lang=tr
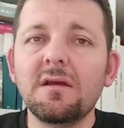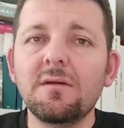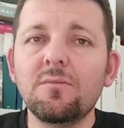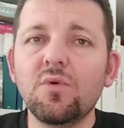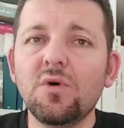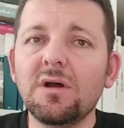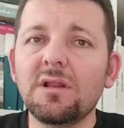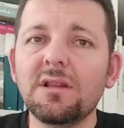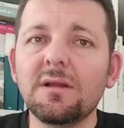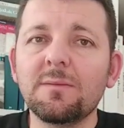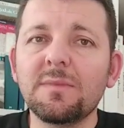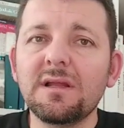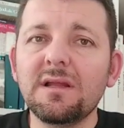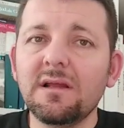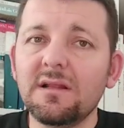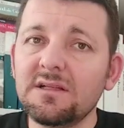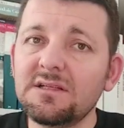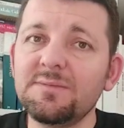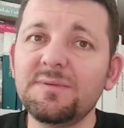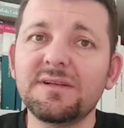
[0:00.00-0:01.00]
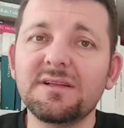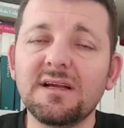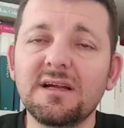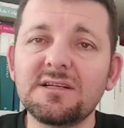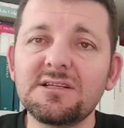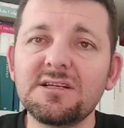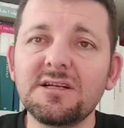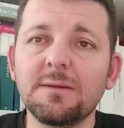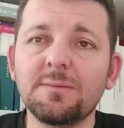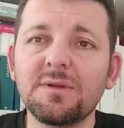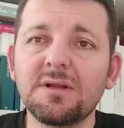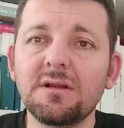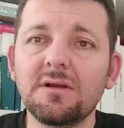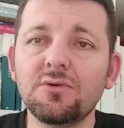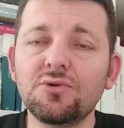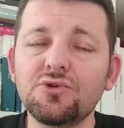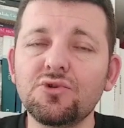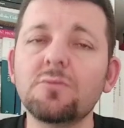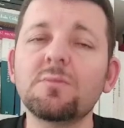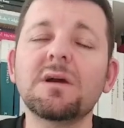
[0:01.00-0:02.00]
E, bu anlamda yanlış bir tercih
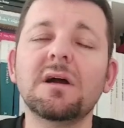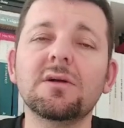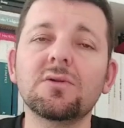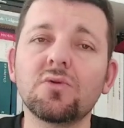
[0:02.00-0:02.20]
yaptıklarını düşünüyorum.